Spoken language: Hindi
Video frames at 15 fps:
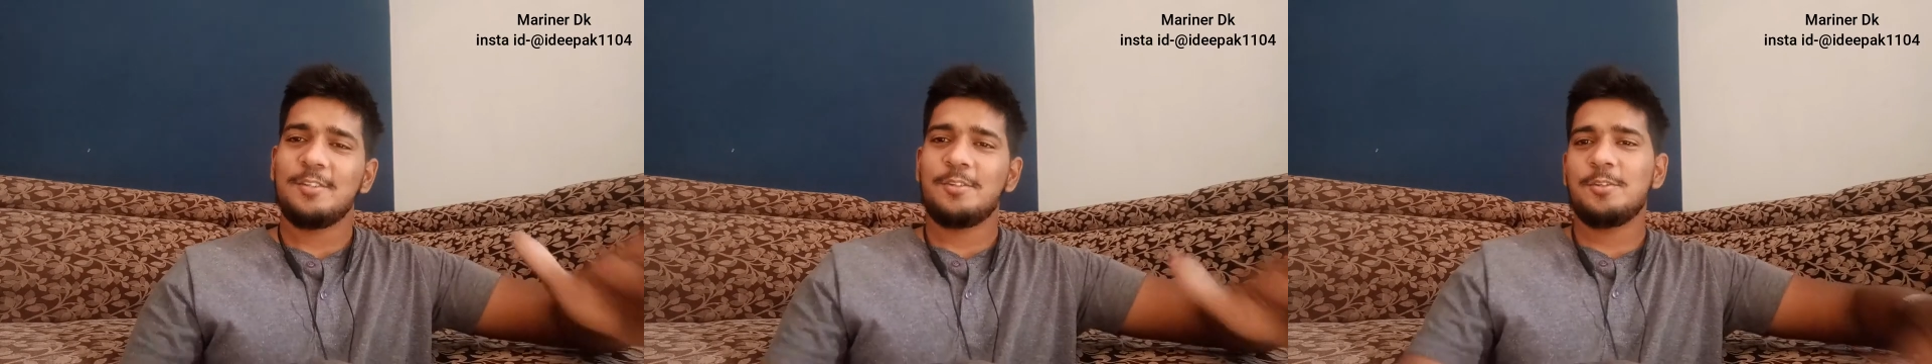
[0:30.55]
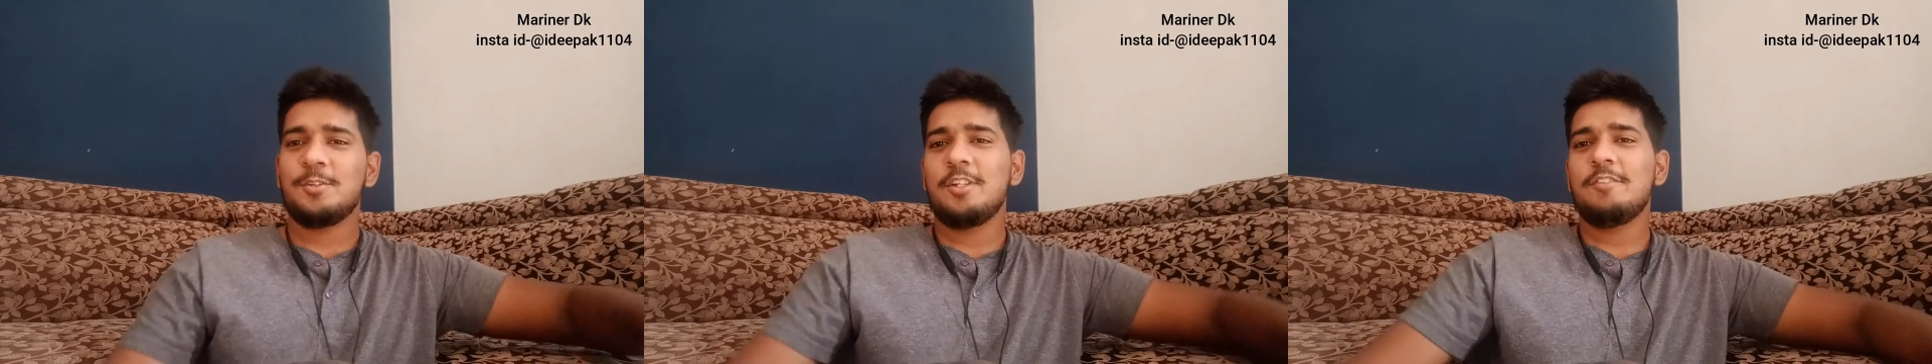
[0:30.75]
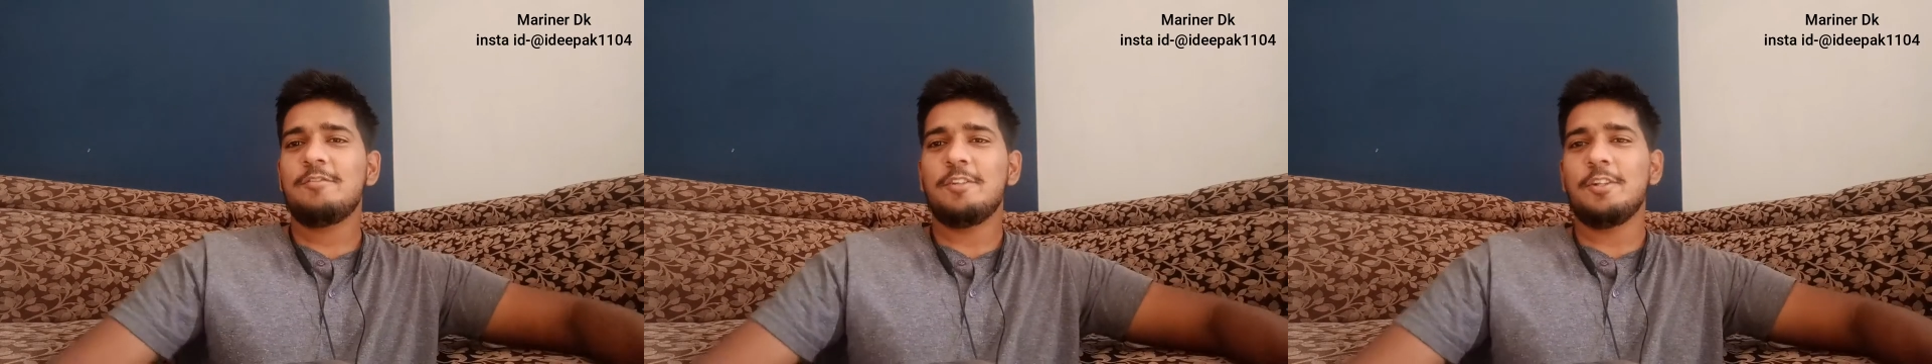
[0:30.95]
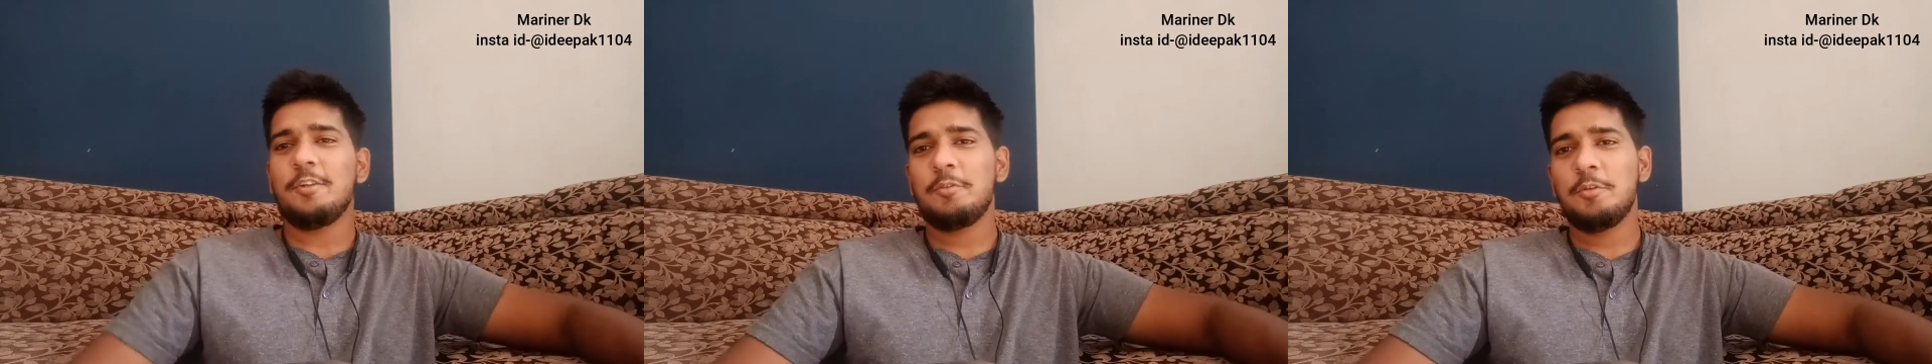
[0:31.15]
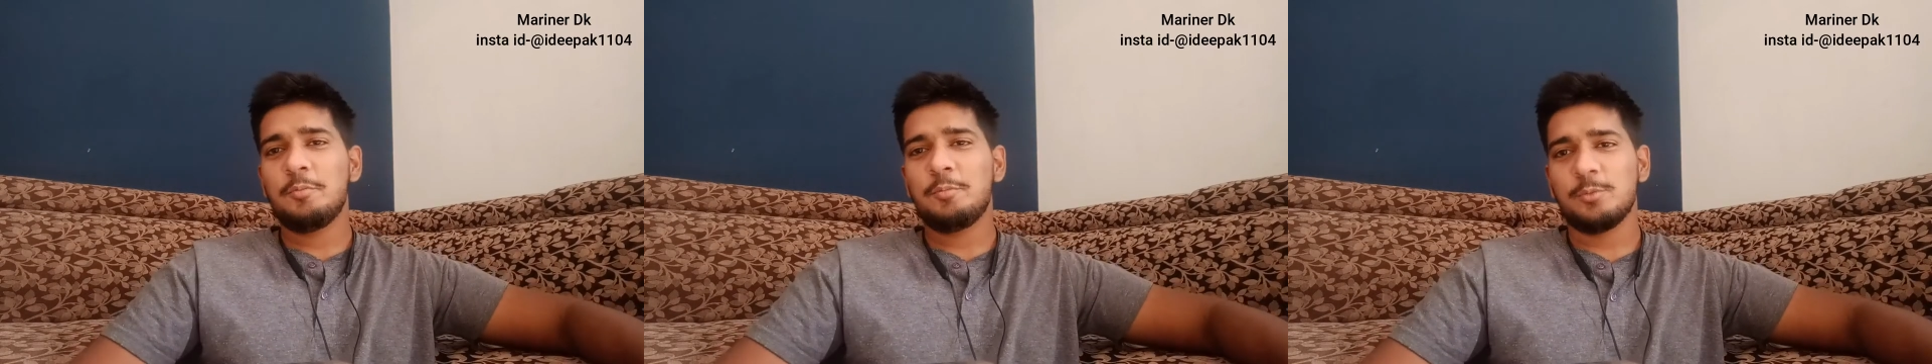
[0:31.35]
सो इफ
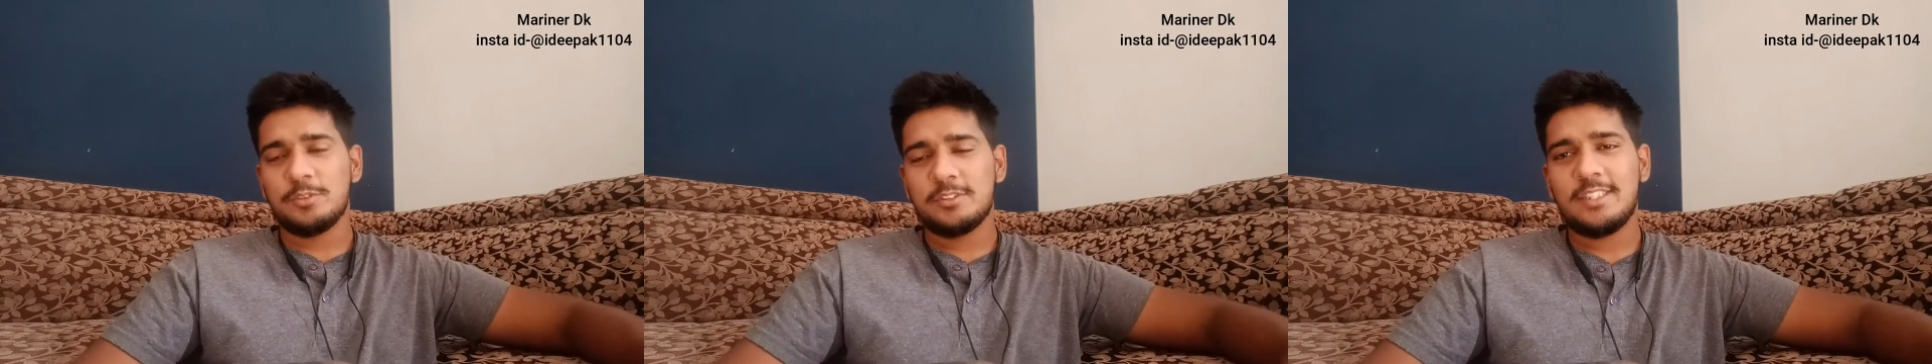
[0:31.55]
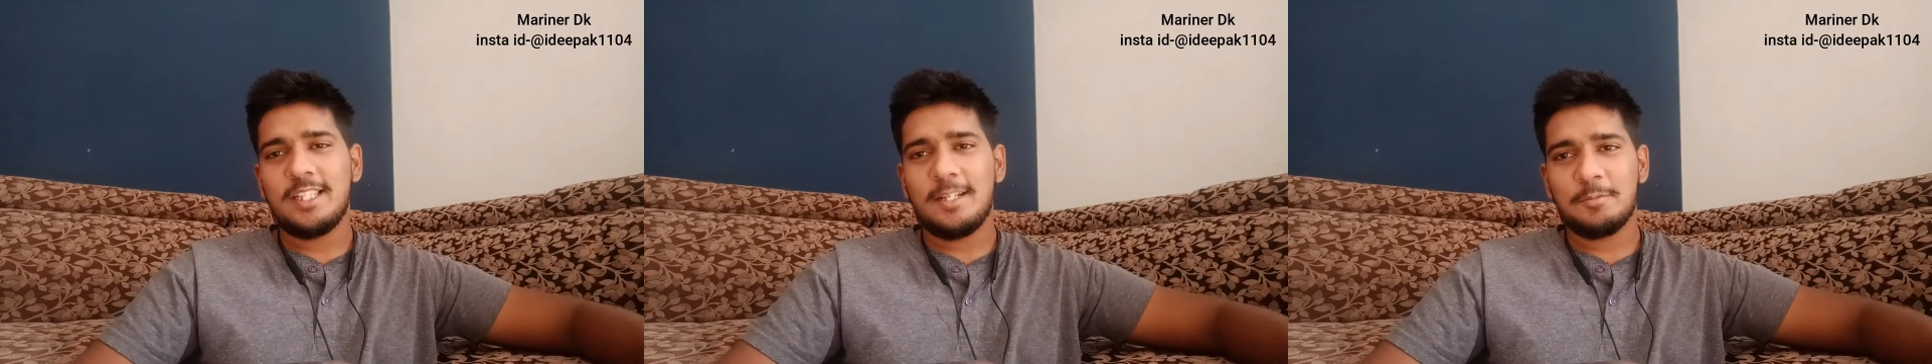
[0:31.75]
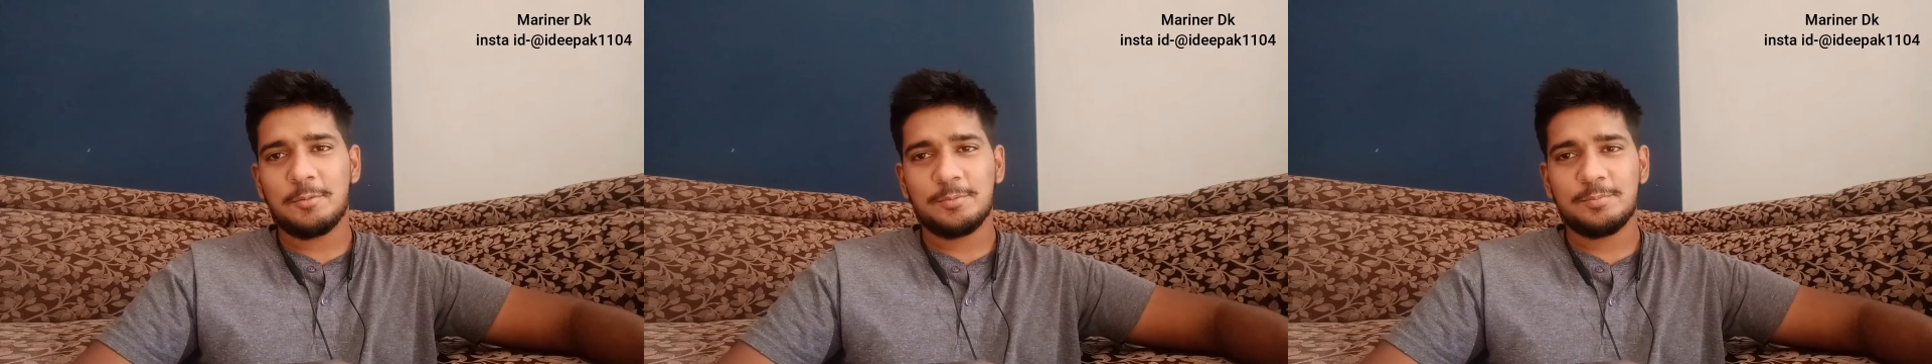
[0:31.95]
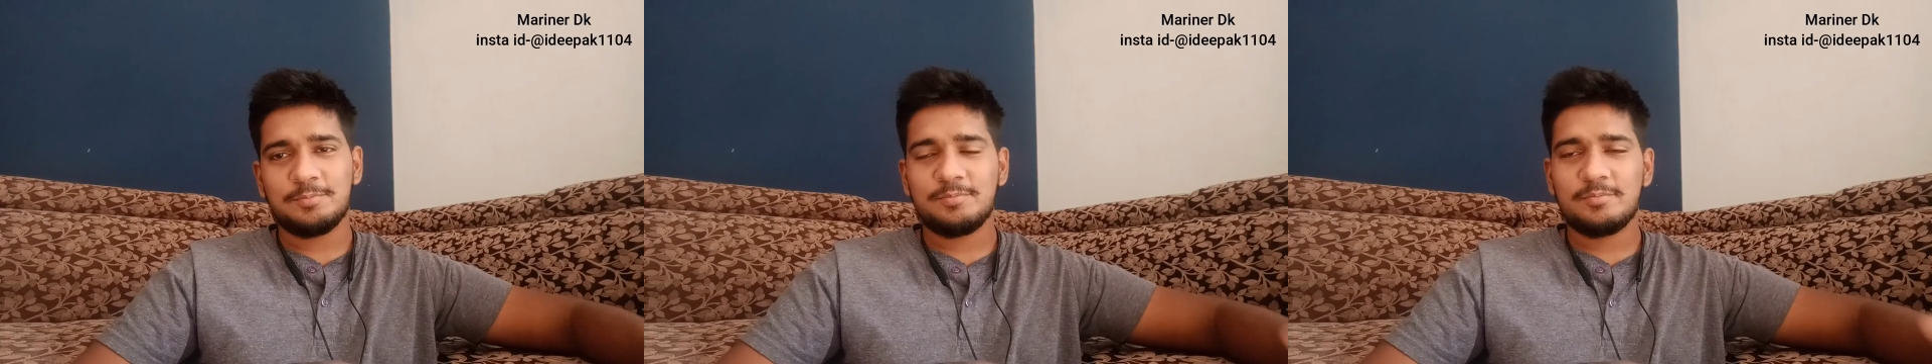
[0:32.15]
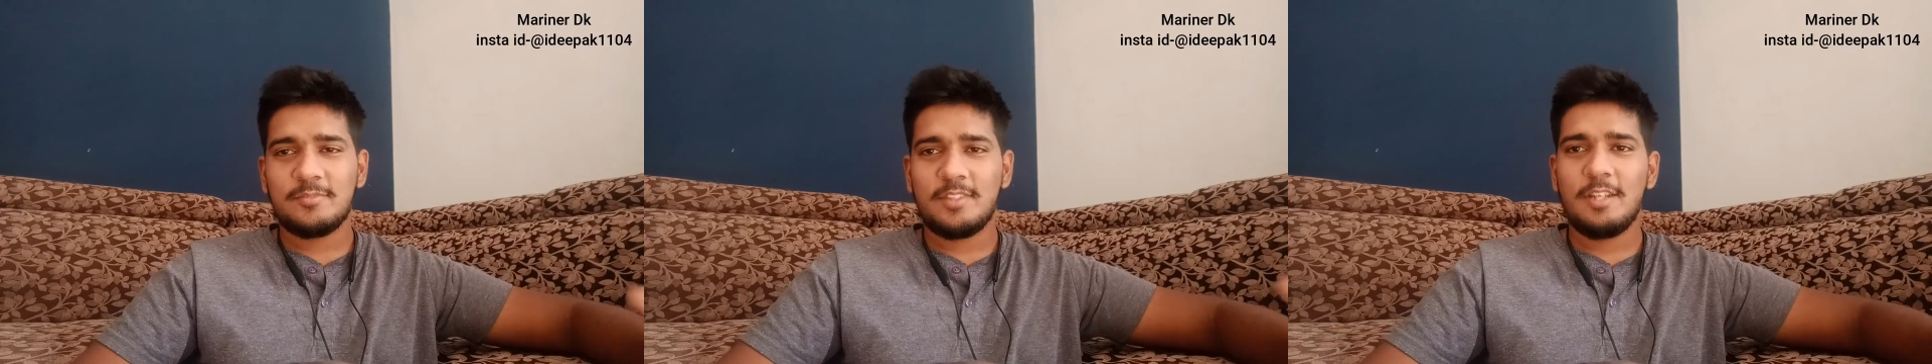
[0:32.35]
इंटरव्यू पूछता है
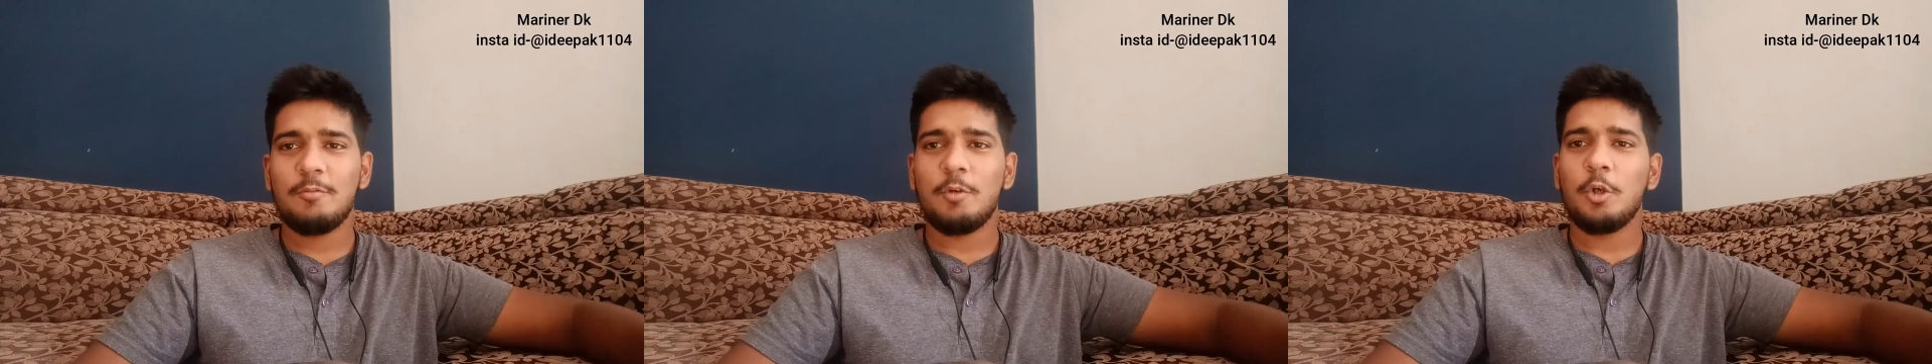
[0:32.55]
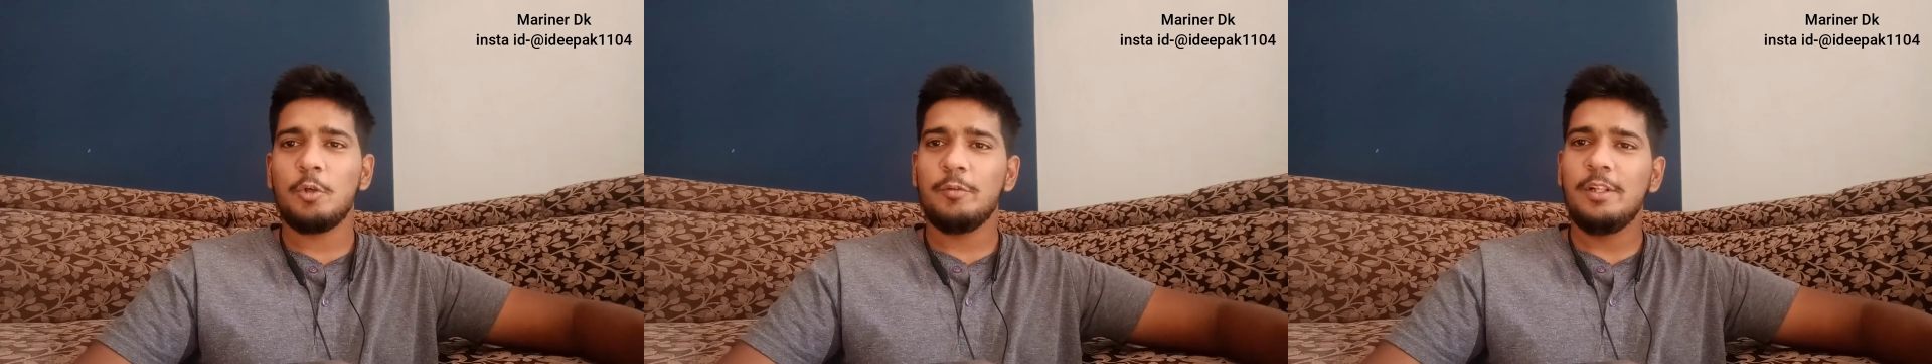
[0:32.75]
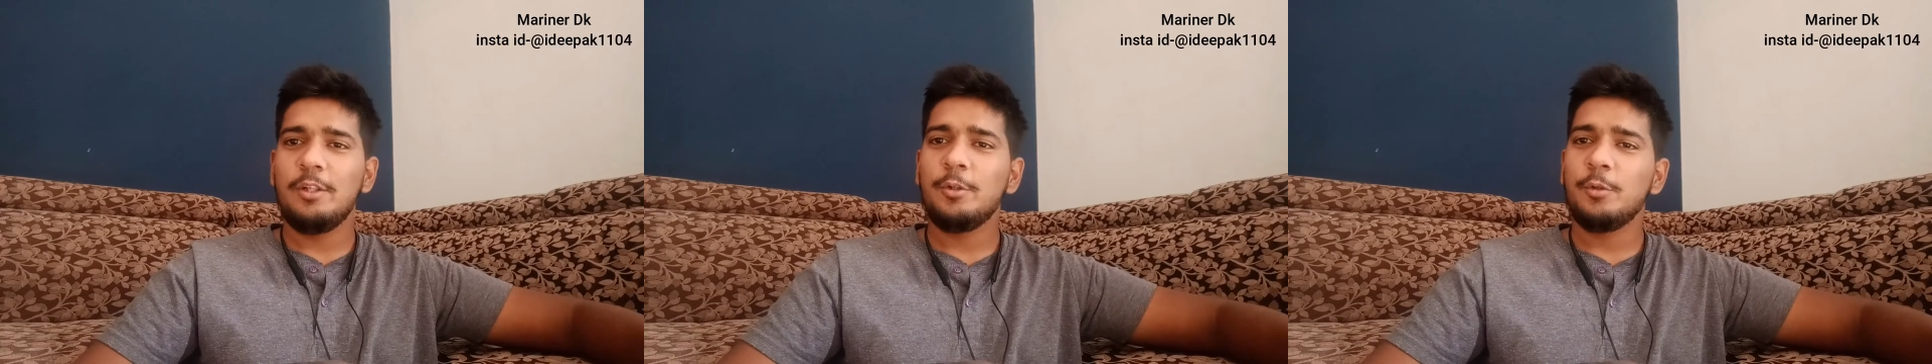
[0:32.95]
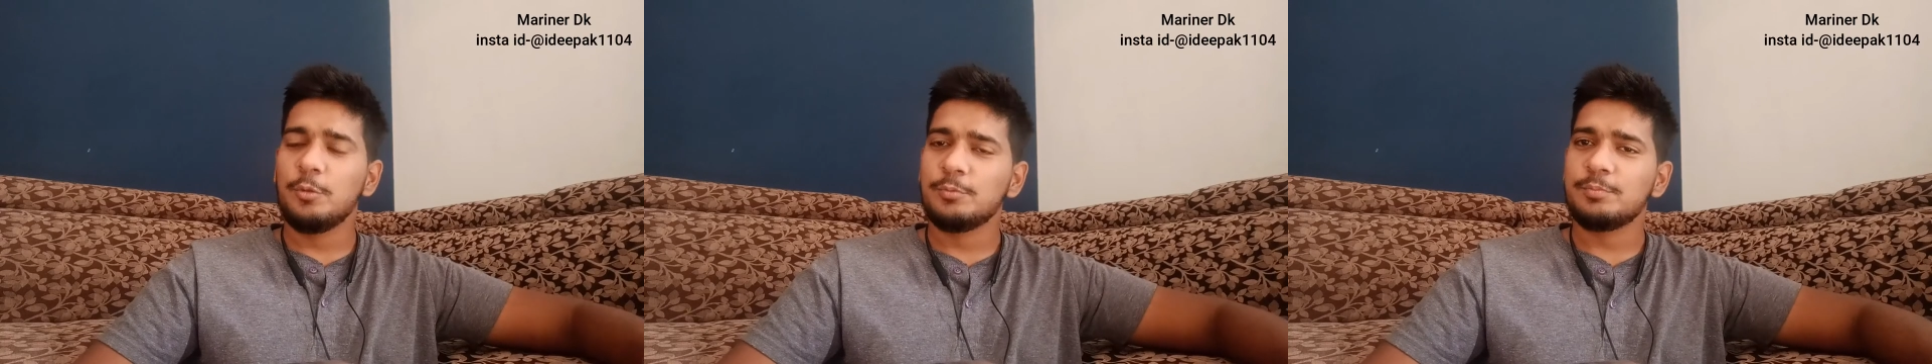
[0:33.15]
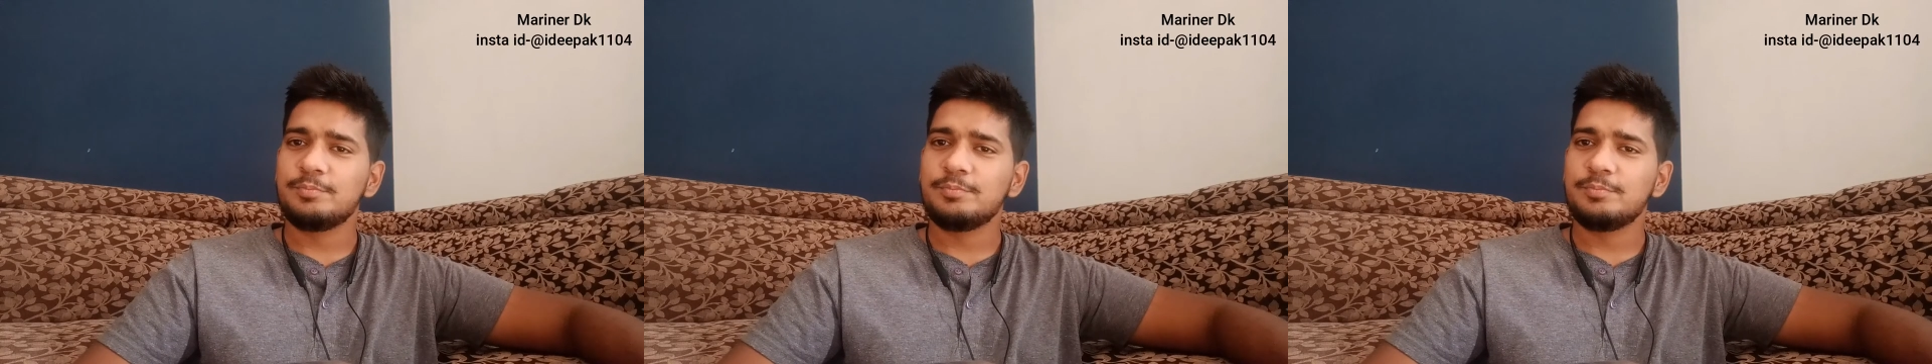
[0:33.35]
आपको कि वॉट विल यू डू